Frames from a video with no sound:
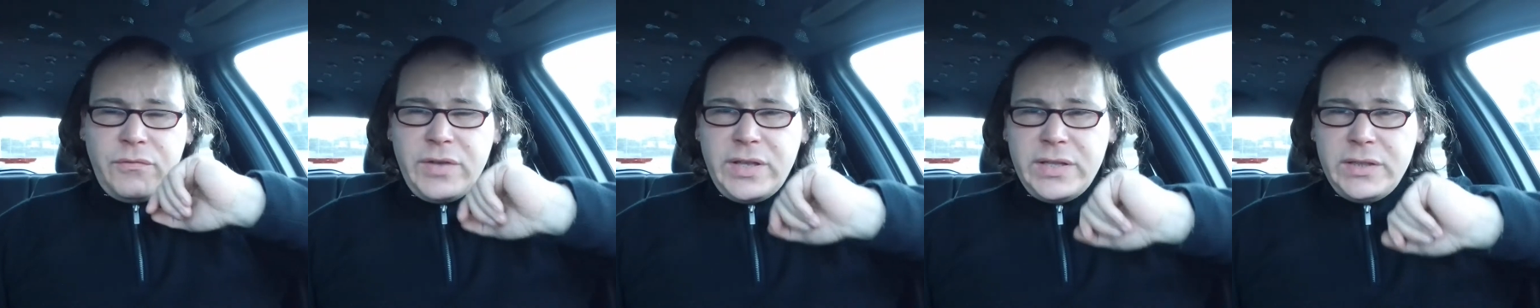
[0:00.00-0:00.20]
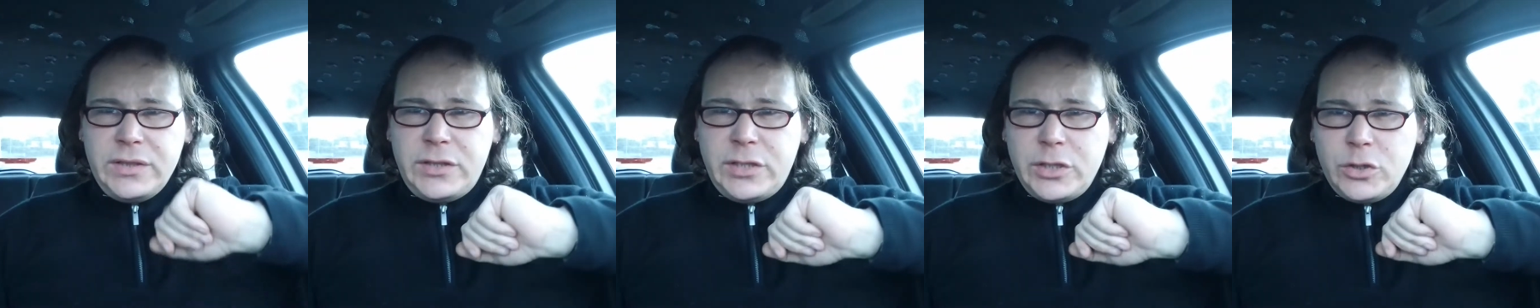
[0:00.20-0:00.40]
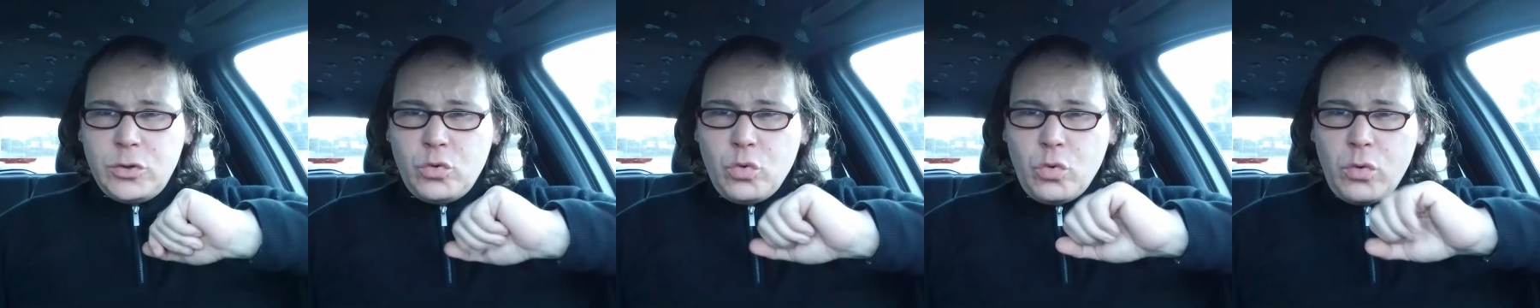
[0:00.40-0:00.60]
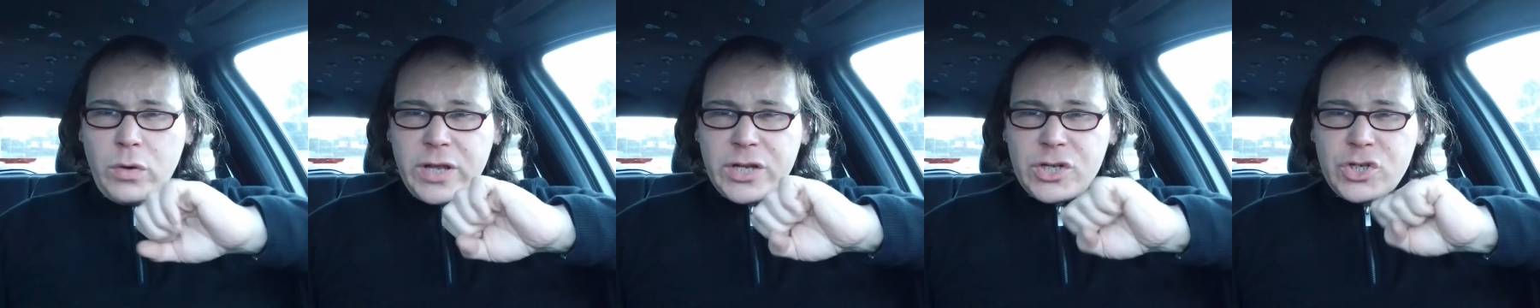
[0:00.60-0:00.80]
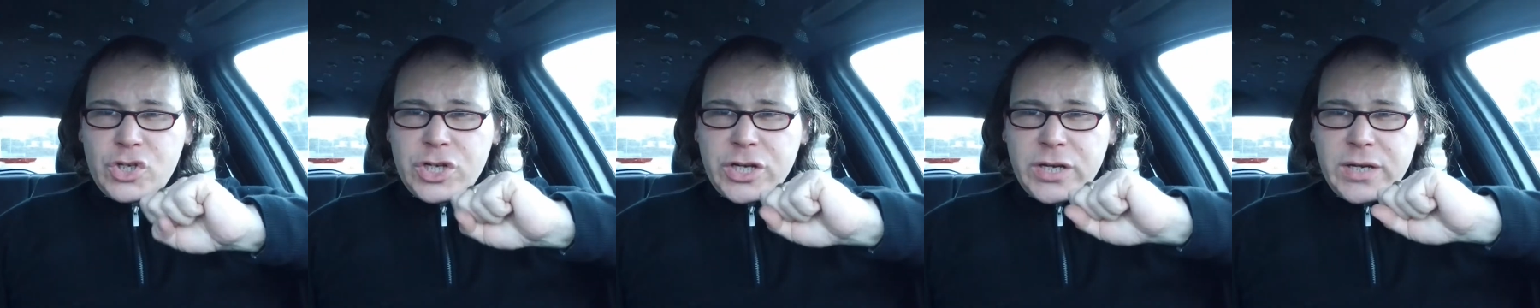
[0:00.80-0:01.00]

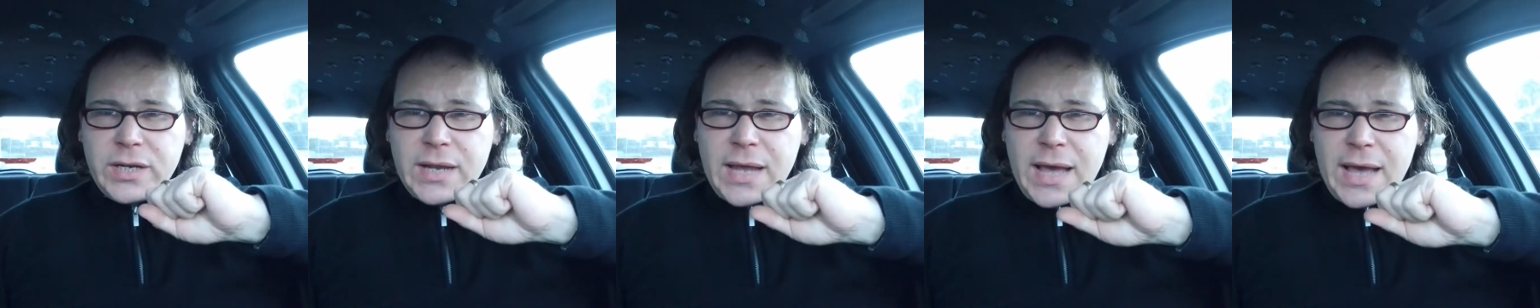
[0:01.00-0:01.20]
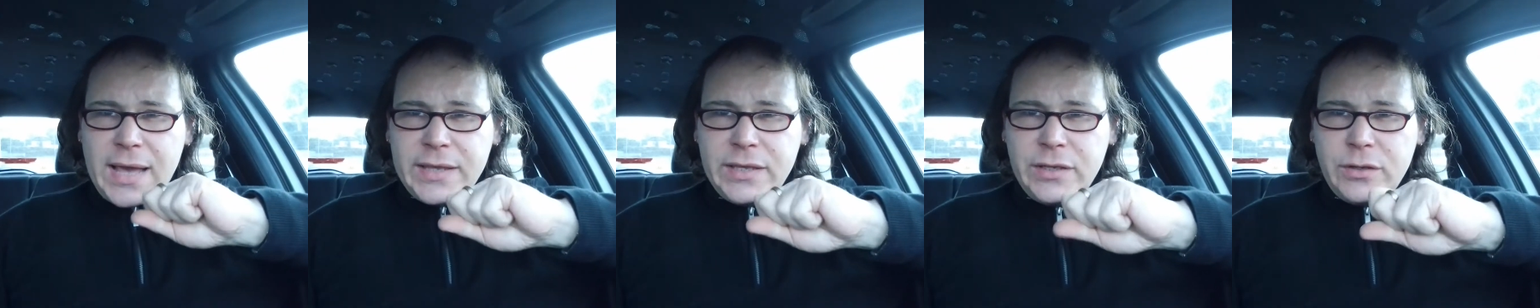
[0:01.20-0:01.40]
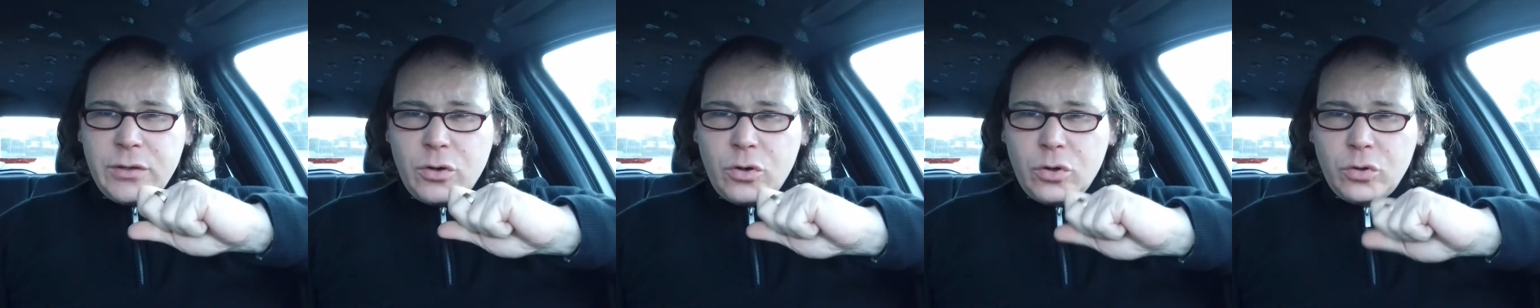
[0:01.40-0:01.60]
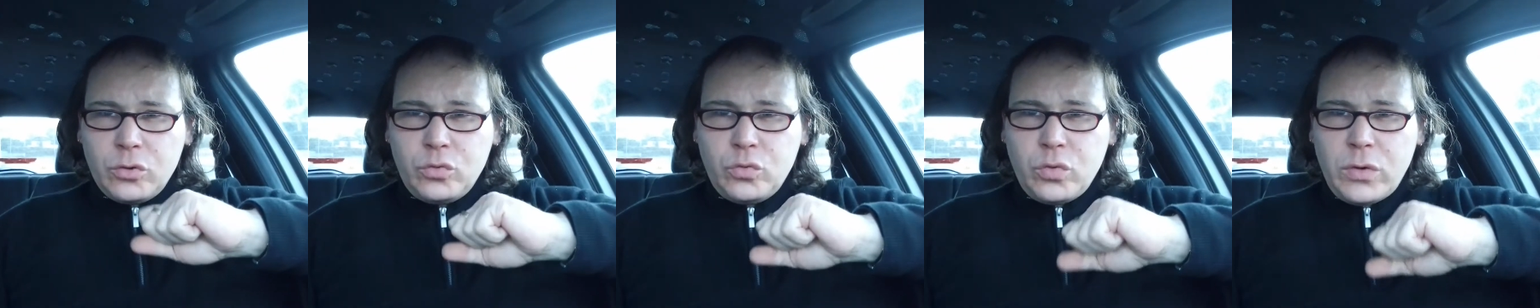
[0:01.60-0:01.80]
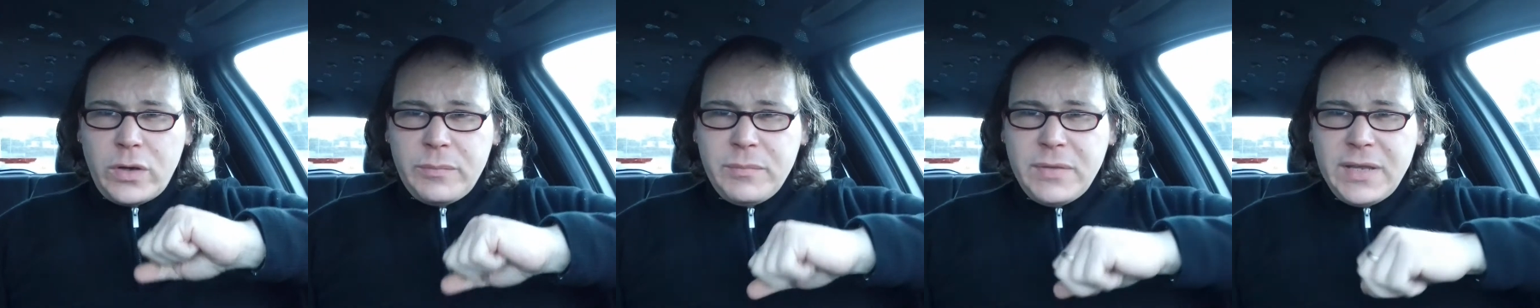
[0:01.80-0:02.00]
22 gennaio
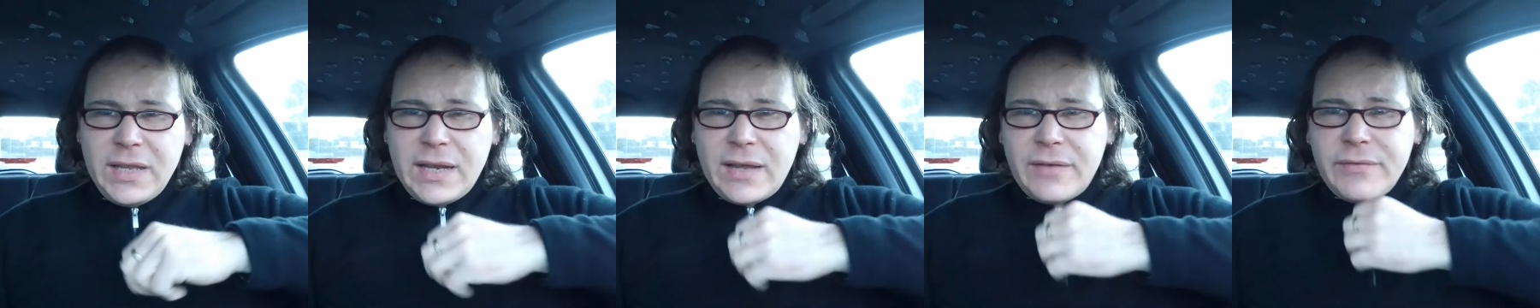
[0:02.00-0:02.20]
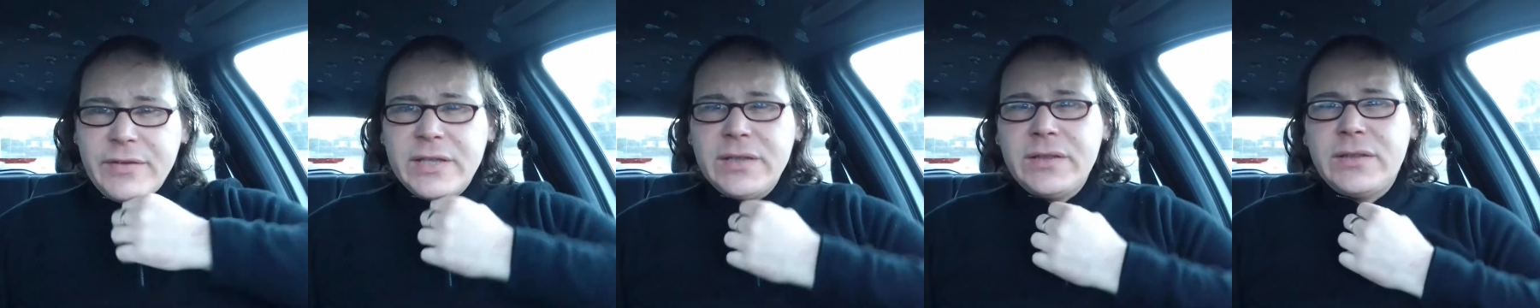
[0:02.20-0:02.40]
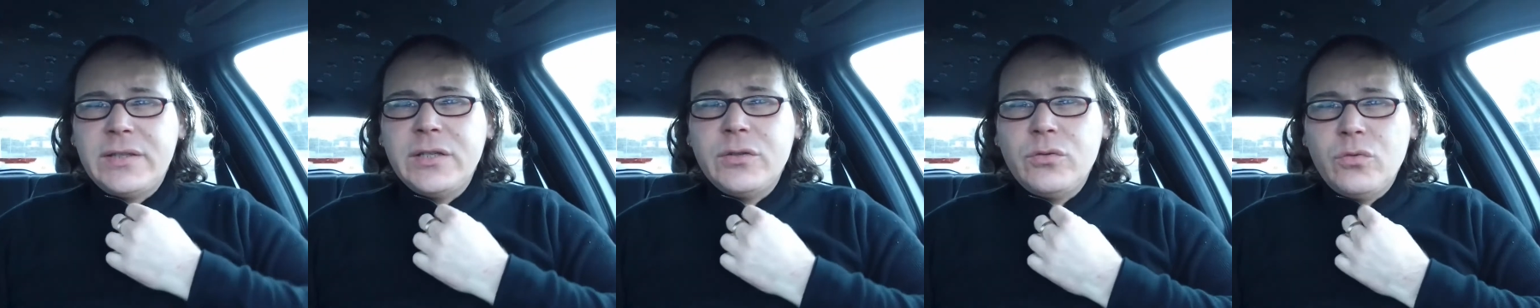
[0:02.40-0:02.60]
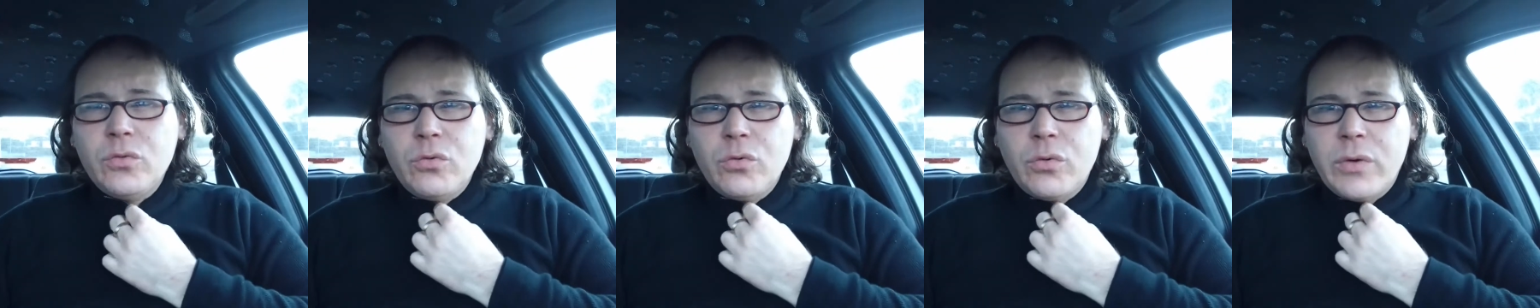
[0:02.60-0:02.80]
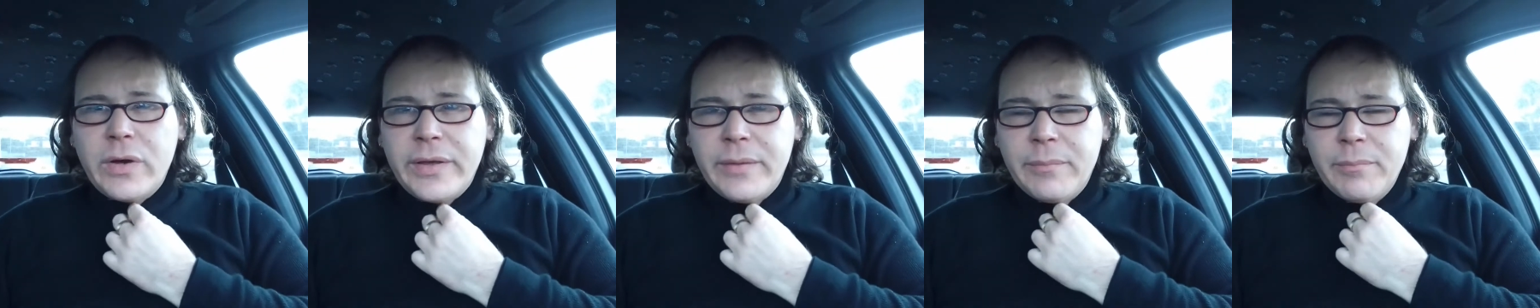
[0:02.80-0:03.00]

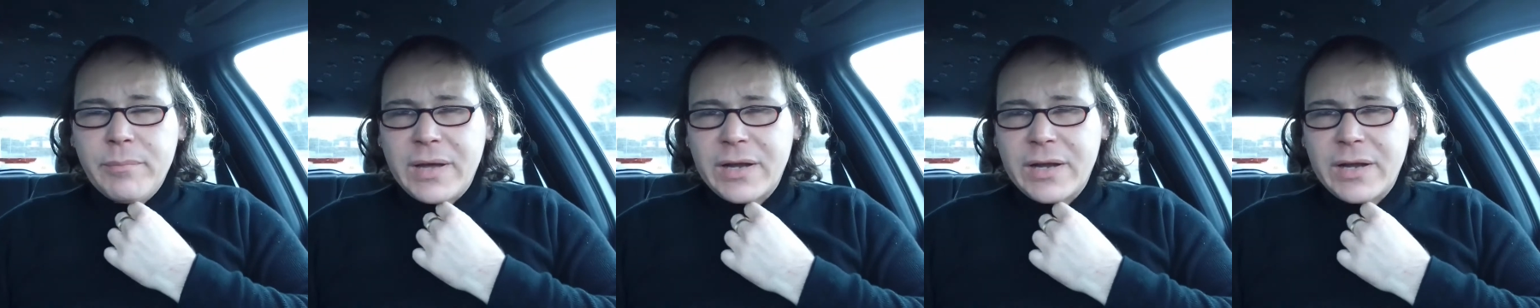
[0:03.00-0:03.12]
2022,